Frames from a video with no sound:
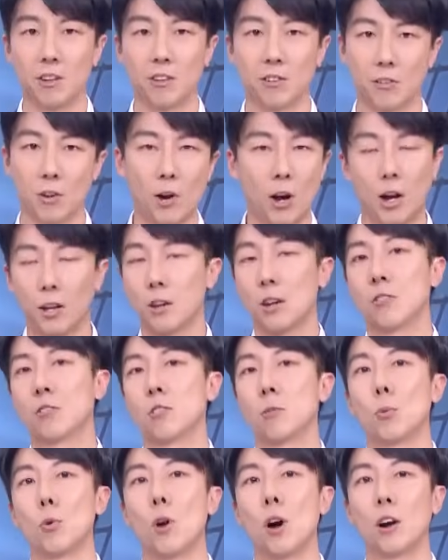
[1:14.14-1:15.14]
争议的时候好，那
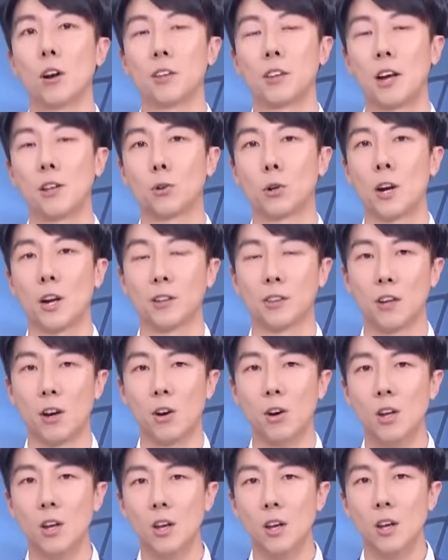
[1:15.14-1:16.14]
直播好了，大家都看得
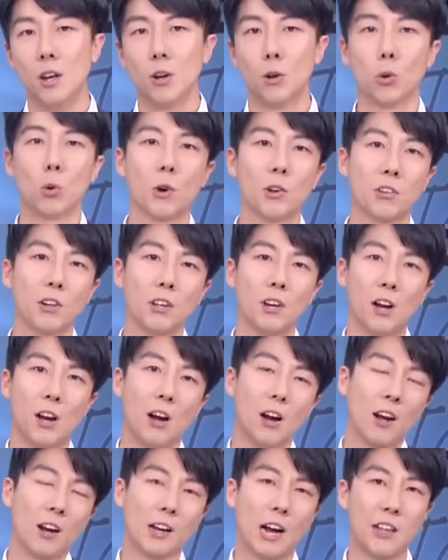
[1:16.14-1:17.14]
到，嗯，如果真的
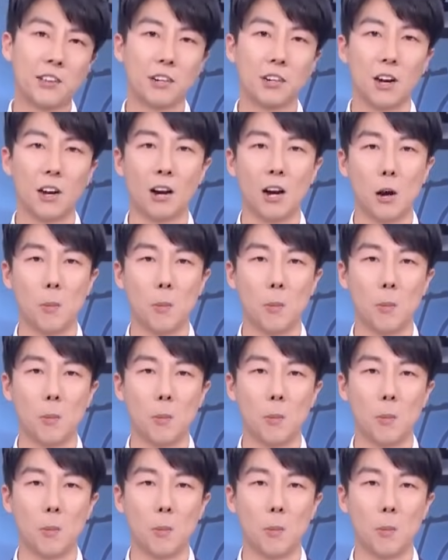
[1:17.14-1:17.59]
很感情